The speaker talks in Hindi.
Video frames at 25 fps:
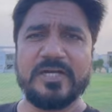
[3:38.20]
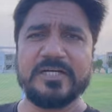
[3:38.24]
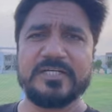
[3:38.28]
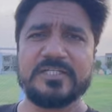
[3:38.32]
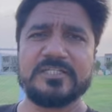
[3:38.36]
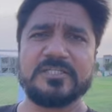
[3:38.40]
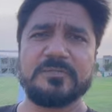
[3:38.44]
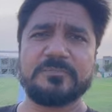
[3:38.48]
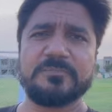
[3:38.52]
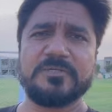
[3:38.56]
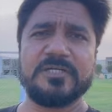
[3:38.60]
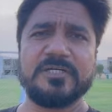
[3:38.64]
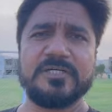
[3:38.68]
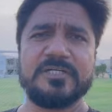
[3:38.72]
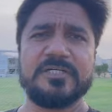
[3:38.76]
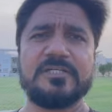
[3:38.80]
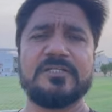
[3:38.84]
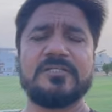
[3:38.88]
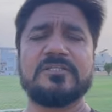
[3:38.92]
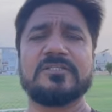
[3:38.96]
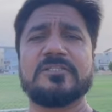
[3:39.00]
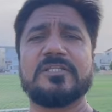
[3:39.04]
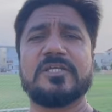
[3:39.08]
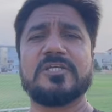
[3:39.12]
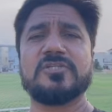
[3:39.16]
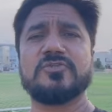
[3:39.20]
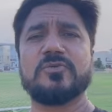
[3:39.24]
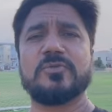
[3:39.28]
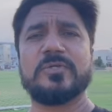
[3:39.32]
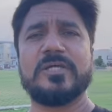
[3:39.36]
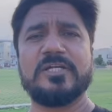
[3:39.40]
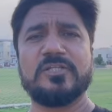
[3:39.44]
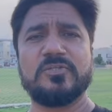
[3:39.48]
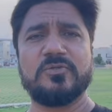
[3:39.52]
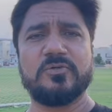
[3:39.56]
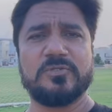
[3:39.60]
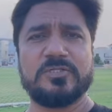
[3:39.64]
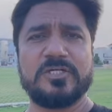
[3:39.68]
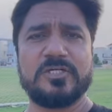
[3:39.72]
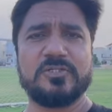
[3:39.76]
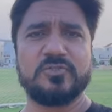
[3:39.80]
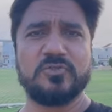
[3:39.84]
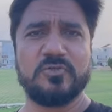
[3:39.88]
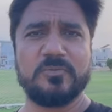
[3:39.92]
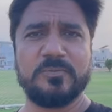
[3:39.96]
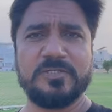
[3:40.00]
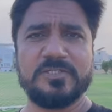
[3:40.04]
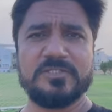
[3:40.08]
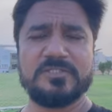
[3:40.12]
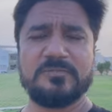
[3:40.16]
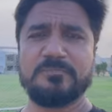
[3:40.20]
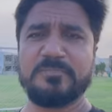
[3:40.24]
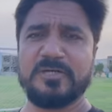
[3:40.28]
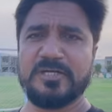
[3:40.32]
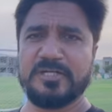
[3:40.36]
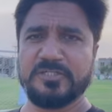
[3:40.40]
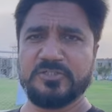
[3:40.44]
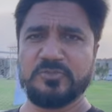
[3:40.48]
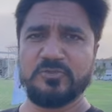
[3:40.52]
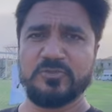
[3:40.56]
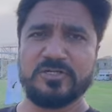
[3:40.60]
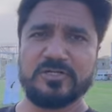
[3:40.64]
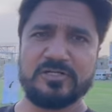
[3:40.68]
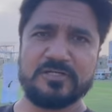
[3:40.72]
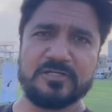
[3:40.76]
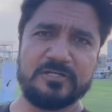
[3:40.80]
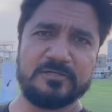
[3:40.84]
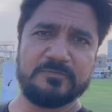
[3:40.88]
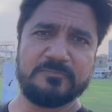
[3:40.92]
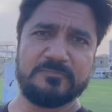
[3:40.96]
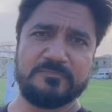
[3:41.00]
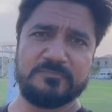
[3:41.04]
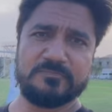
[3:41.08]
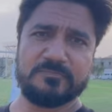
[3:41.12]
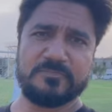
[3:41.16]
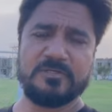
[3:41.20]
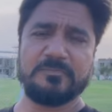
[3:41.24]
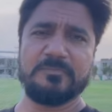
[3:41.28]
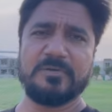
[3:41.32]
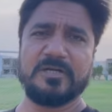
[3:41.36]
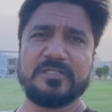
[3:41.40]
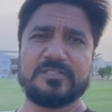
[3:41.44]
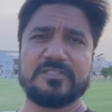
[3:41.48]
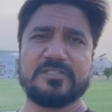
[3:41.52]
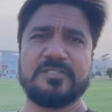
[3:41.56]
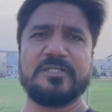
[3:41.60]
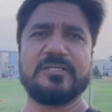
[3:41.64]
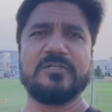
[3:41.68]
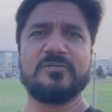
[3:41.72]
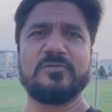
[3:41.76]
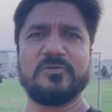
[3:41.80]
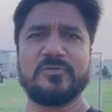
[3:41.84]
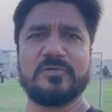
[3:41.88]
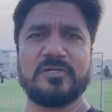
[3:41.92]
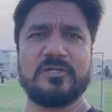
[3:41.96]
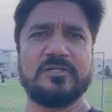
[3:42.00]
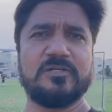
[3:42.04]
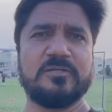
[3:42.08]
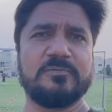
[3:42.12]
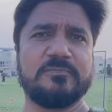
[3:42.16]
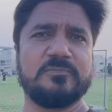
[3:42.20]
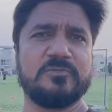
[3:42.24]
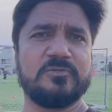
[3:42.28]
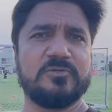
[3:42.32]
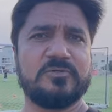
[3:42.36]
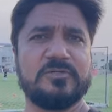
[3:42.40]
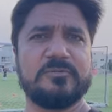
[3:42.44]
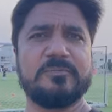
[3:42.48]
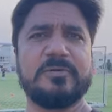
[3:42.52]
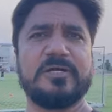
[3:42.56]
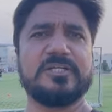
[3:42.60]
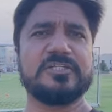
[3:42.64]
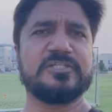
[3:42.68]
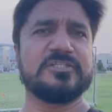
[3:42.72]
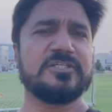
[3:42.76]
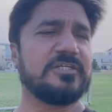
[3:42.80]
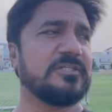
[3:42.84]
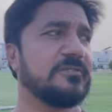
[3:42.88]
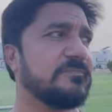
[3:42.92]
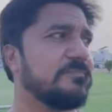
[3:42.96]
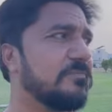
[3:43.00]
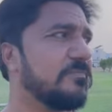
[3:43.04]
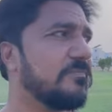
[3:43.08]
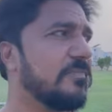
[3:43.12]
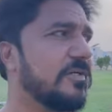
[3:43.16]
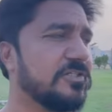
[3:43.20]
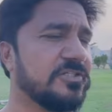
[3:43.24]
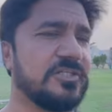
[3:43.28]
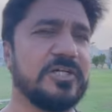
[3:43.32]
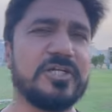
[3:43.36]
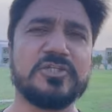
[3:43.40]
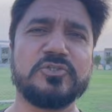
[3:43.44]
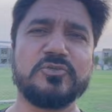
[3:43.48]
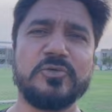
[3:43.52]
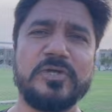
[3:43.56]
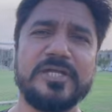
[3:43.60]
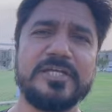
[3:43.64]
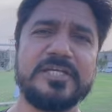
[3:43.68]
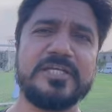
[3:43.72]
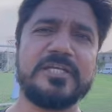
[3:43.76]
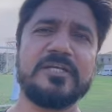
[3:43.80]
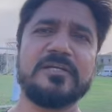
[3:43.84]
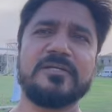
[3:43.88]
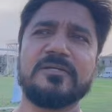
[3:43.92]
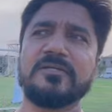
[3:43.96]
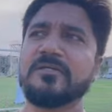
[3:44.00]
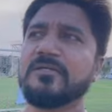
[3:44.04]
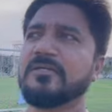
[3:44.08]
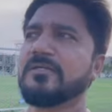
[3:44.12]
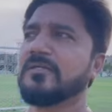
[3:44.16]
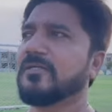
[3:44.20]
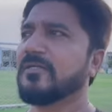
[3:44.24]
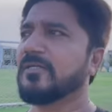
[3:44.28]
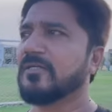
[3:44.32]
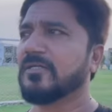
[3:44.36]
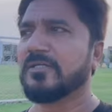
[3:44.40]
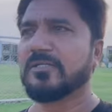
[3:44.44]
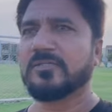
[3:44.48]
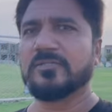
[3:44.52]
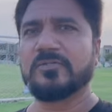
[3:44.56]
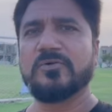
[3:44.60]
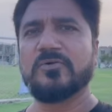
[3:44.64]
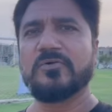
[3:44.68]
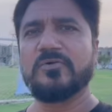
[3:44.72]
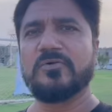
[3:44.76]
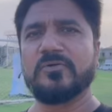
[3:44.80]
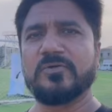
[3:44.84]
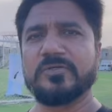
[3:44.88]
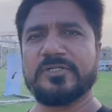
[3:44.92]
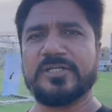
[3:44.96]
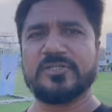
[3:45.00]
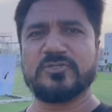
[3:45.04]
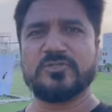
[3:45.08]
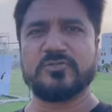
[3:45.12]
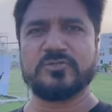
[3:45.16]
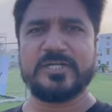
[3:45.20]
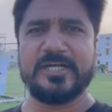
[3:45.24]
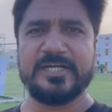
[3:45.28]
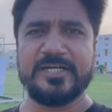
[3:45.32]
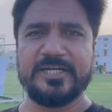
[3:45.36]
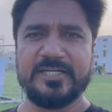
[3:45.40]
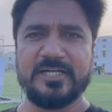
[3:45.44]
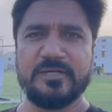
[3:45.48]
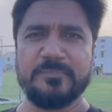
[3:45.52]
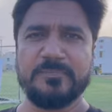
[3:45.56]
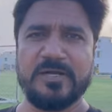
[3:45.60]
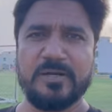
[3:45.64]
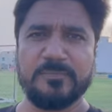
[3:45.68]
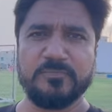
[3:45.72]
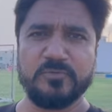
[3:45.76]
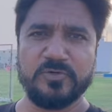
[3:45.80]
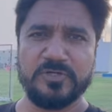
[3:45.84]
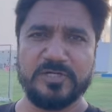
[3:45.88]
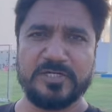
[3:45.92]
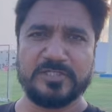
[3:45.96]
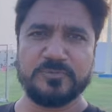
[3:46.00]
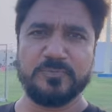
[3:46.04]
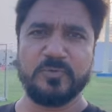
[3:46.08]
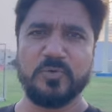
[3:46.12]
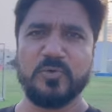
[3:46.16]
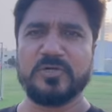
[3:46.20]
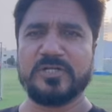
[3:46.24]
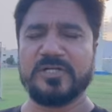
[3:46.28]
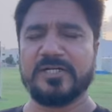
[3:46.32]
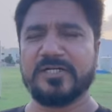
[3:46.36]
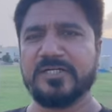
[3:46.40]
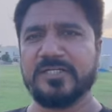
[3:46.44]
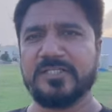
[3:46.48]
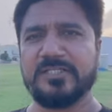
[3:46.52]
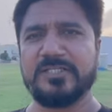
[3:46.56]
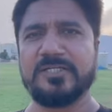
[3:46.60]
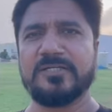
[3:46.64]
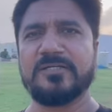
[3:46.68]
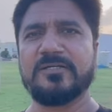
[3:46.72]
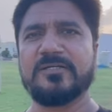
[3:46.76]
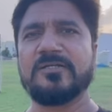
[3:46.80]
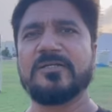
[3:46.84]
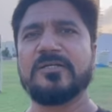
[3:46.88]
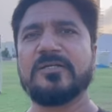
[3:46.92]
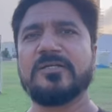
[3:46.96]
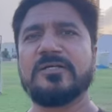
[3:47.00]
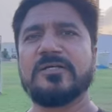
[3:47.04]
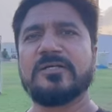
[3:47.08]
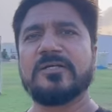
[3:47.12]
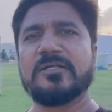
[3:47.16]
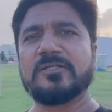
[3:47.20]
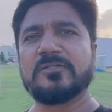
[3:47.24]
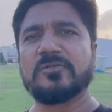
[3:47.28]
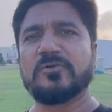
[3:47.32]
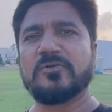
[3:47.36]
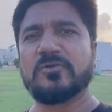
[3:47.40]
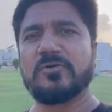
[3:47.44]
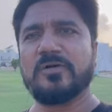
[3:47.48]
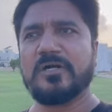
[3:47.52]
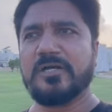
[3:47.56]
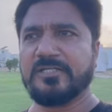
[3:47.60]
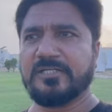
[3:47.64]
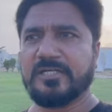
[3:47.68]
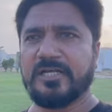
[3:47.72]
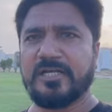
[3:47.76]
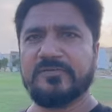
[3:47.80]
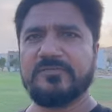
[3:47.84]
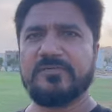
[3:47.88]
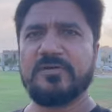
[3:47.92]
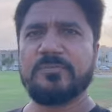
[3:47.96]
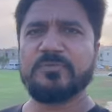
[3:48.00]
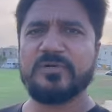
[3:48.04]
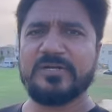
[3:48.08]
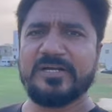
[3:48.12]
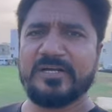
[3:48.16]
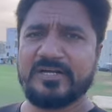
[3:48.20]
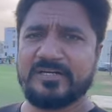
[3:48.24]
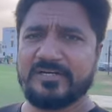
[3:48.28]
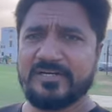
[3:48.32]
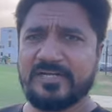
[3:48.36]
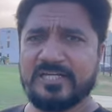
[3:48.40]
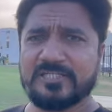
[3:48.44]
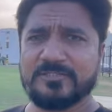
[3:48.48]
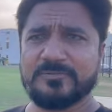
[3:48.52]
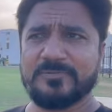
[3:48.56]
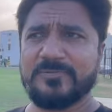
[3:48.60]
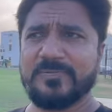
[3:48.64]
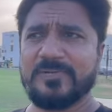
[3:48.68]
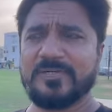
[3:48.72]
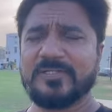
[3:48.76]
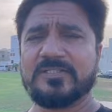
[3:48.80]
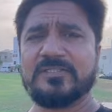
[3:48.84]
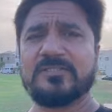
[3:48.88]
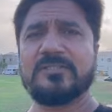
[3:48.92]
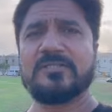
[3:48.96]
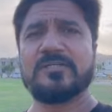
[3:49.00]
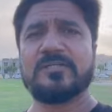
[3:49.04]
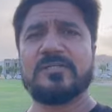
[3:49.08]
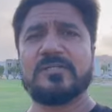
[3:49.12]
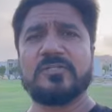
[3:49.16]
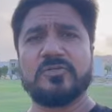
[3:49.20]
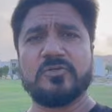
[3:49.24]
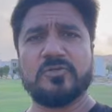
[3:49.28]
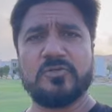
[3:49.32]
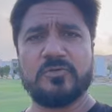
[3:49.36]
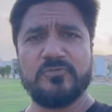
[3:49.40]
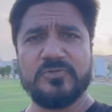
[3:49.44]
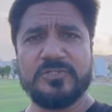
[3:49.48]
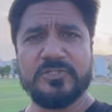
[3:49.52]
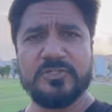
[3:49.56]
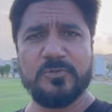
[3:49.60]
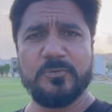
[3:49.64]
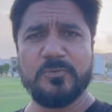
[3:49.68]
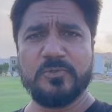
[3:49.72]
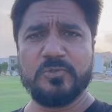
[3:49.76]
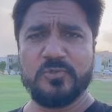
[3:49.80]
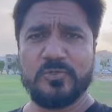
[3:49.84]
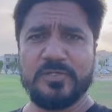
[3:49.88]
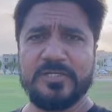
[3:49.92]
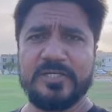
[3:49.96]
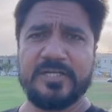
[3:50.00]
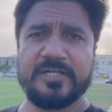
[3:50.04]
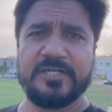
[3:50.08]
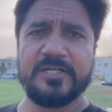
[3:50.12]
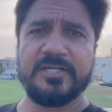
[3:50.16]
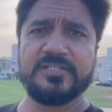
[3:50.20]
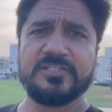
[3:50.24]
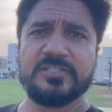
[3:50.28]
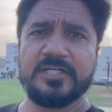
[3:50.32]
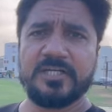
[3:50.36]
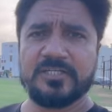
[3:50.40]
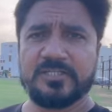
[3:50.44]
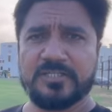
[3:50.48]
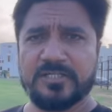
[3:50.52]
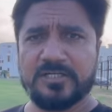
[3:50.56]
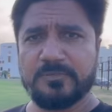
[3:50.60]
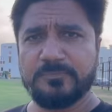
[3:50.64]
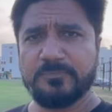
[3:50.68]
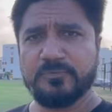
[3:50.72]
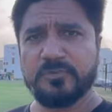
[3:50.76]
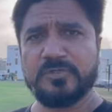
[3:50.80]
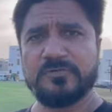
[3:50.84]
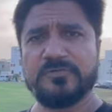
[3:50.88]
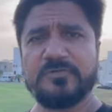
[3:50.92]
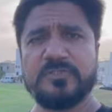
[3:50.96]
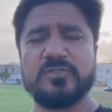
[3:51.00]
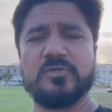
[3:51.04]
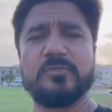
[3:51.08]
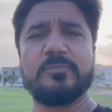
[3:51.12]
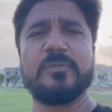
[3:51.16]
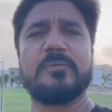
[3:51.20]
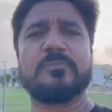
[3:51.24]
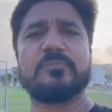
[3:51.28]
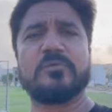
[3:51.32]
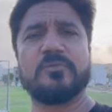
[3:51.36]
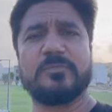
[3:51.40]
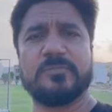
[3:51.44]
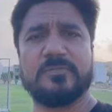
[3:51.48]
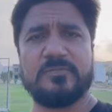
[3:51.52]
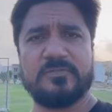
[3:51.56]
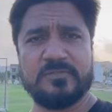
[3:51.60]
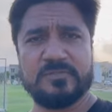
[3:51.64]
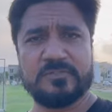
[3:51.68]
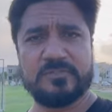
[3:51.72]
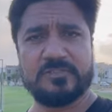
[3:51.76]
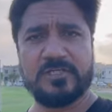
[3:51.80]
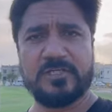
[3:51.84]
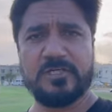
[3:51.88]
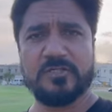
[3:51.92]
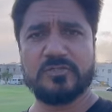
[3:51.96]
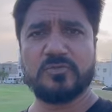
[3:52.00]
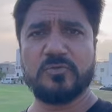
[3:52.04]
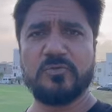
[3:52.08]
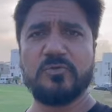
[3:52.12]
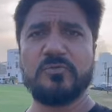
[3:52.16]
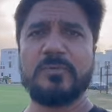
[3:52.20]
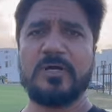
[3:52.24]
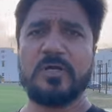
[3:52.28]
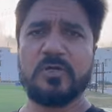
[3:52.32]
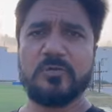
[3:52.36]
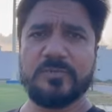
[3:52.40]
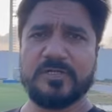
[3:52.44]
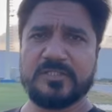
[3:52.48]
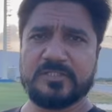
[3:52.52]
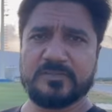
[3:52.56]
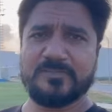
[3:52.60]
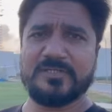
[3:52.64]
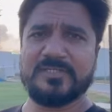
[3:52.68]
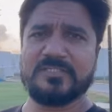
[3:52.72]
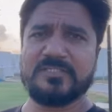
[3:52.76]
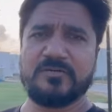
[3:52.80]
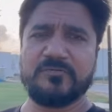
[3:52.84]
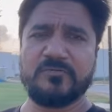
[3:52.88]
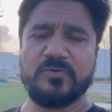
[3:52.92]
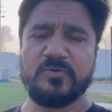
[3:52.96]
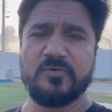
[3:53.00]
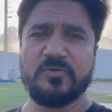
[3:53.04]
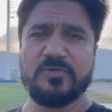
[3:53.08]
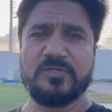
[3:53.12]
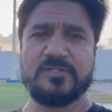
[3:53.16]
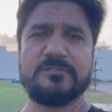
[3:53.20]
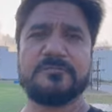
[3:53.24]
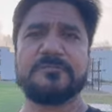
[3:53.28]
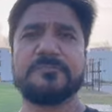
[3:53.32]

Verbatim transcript: लेटेस्ट अपडेट है दस जुलाई चौबीस बारिशों के कल के बाद के जो कल हम लोगों ने बारिशें माशाल्लाह इन्जॉय की हैं तो ये सोसाइटी हमें आपको एक्सप्लोर करनी थी तो आज आए हैं हम नया नाजमाबाद तो वीडियो में जुड़े रहेगा इन ताला पूरी वीडियो में आपको इन ज़रूर मालूम में इजाफा होगा